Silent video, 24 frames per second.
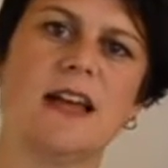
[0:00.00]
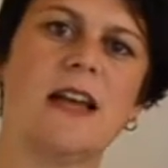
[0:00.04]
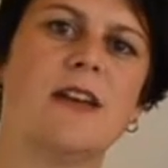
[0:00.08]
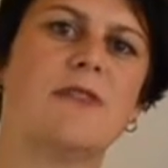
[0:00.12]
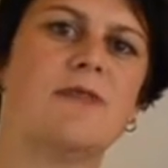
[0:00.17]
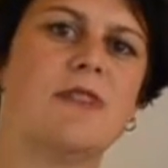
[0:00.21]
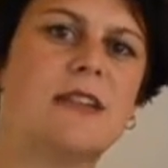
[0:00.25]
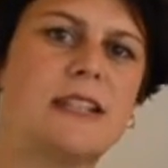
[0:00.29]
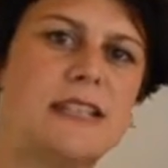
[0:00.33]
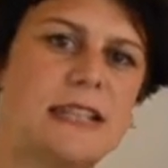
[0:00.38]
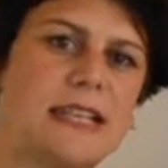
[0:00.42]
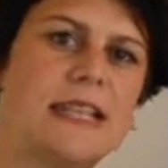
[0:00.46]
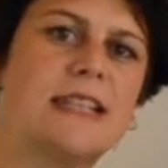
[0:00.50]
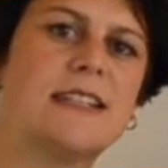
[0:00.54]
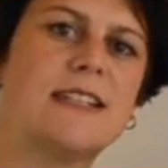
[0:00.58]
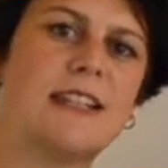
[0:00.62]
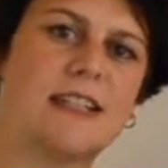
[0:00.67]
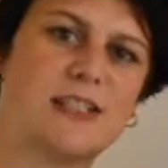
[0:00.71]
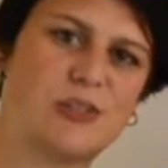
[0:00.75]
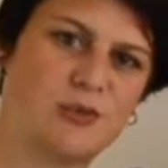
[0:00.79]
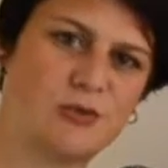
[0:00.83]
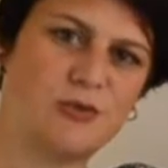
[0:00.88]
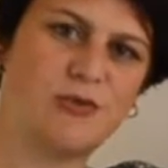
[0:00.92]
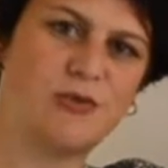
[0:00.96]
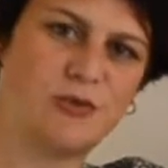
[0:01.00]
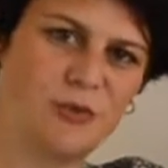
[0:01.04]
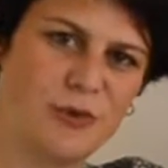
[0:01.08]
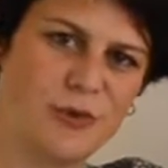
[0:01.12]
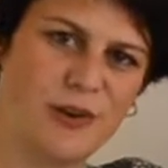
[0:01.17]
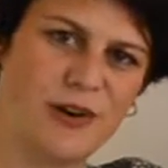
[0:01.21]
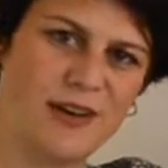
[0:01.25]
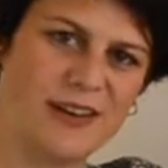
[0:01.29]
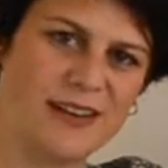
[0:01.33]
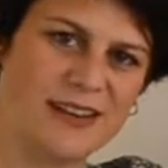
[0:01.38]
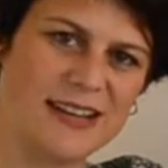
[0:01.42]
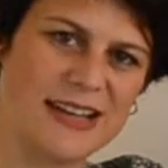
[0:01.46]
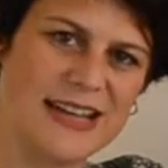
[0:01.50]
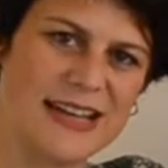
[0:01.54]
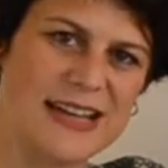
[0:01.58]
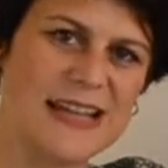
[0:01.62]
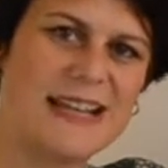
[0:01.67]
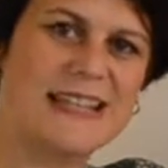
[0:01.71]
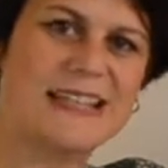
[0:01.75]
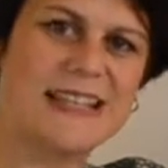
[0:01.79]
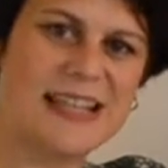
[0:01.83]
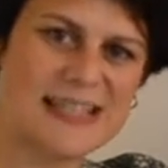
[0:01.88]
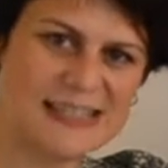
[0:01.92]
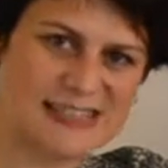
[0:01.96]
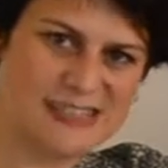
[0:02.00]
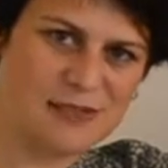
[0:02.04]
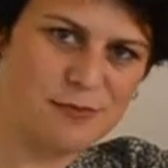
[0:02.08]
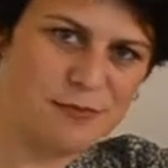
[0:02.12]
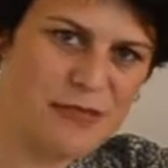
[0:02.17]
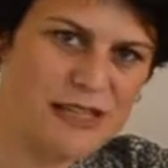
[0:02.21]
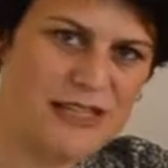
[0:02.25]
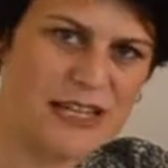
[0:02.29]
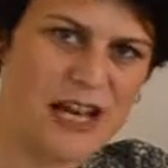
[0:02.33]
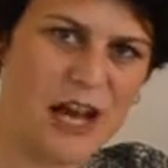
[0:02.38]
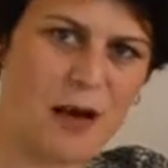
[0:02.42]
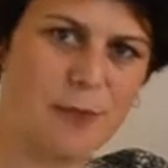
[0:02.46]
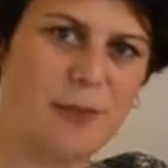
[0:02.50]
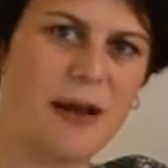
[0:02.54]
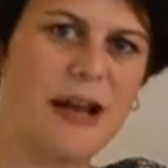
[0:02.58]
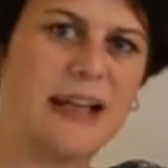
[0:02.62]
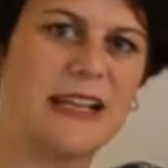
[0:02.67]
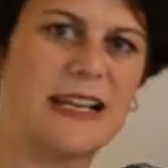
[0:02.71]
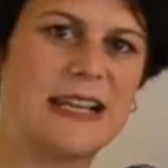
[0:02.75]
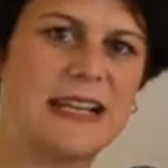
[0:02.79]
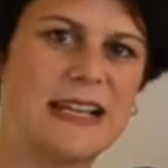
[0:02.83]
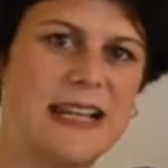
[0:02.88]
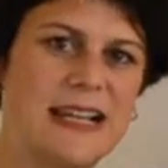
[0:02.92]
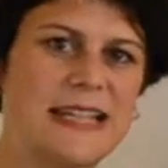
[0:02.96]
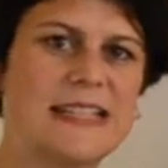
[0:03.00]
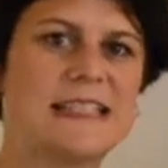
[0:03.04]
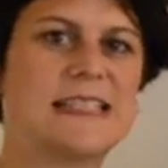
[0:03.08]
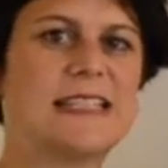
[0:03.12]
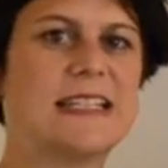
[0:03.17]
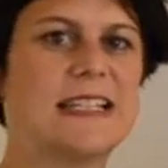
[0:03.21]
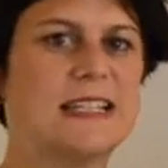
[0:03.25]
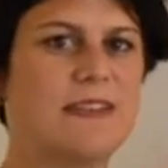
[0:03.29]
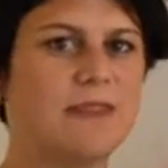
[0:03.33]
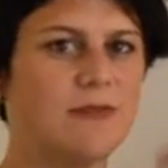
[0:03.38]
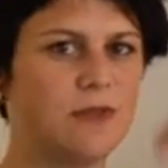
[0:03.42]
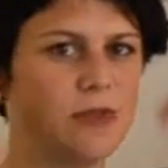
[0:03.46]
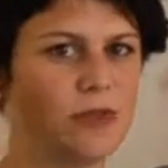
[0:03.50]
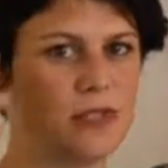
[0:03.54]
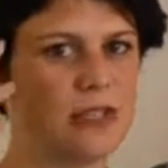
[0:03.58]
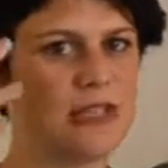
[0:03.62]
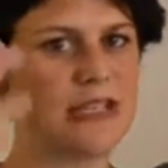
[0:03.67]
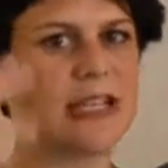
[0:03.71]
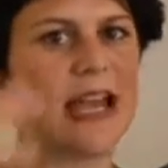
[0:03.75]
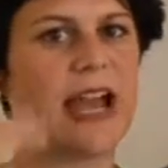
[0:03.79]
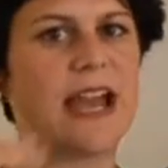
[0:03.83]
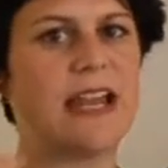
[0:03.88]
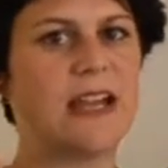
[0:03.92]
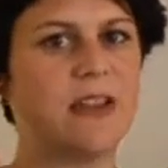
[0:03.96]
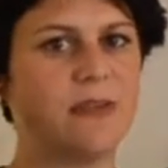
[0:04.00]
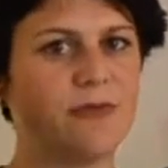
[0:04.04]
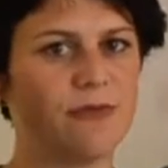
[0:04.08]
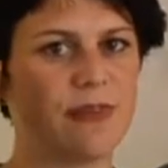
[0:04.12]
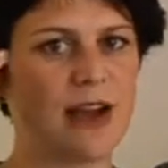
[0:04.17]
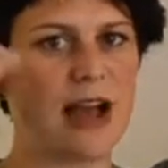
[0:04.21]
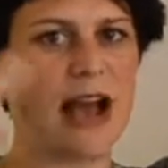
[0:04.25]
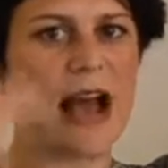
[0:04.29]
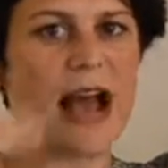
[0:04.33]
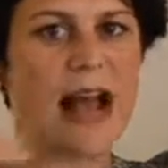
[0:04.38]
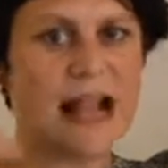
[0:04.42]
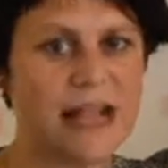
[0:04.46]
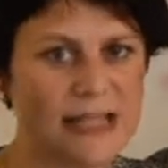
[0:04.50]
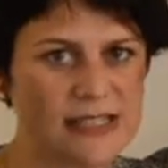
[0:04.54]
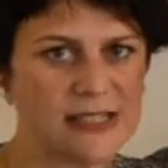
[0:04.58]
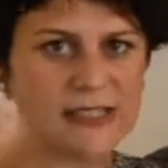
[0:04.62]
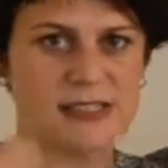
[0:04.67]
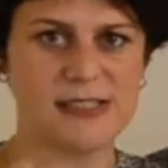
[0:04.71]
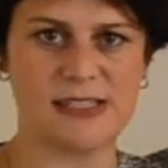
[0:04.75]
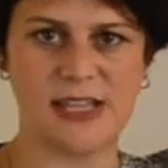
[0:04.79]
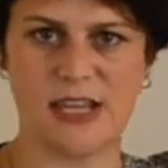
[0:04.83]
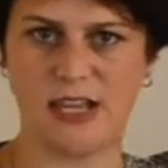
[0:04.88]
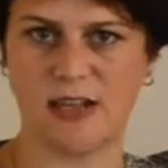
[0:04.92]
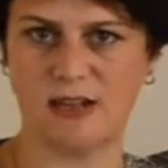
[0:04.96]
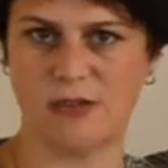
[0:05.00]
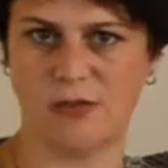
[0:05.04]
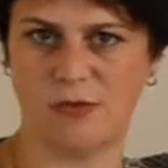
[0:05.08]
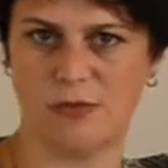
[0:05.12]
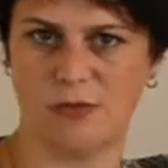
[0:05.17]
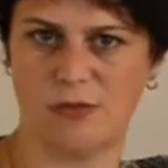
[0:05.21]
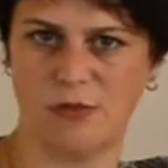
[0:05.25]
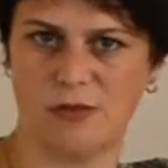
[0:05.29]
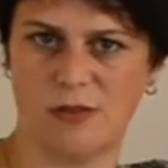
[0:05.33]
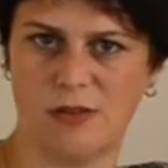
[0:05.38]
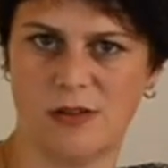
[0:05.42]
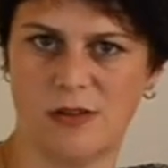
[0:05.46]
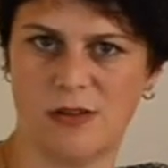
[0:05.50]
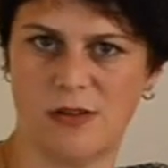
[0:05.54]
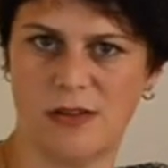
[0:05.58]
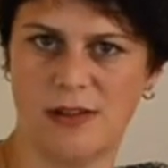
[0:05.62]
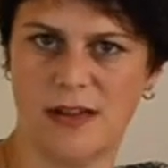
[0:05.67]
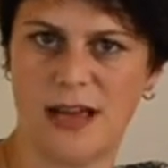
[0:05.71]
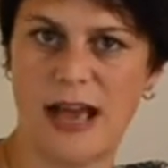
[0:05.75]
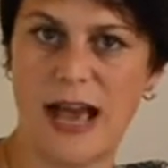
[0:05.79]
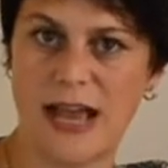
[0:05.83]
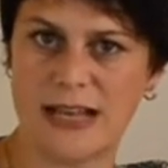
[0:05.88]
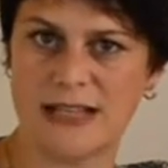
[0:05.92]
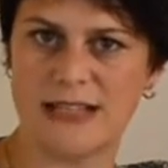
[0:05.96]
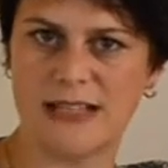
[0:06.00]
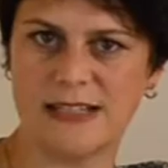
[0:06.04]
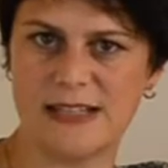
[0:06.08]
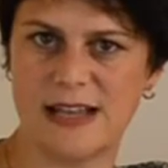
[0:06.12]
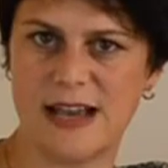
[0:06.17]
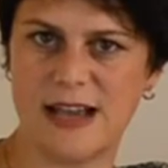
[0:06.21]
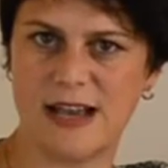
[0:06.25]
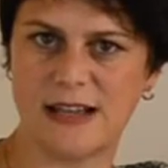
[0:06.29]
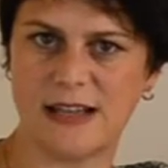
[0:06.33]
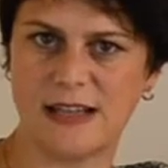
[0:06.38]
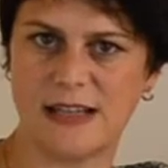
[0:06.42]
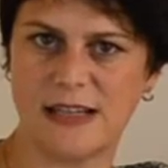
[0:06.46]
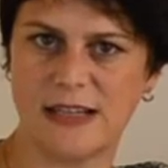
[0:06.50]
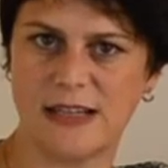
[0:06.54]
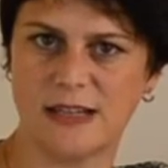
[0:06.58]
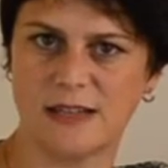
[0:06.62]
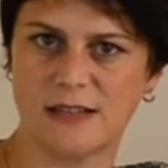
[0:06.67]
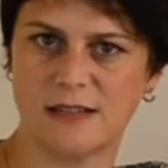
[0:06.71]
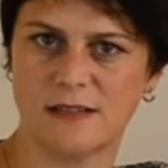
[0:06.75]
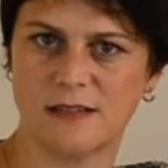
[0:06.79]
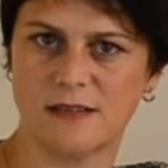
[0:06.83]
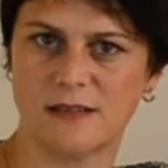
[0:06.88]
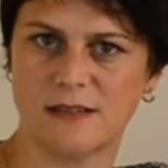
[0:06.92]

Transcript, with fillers: wird nicht dazu führen, dass die Mitarbeiter letztlich wirklich eine Verhaltensänderung an den Tag legen.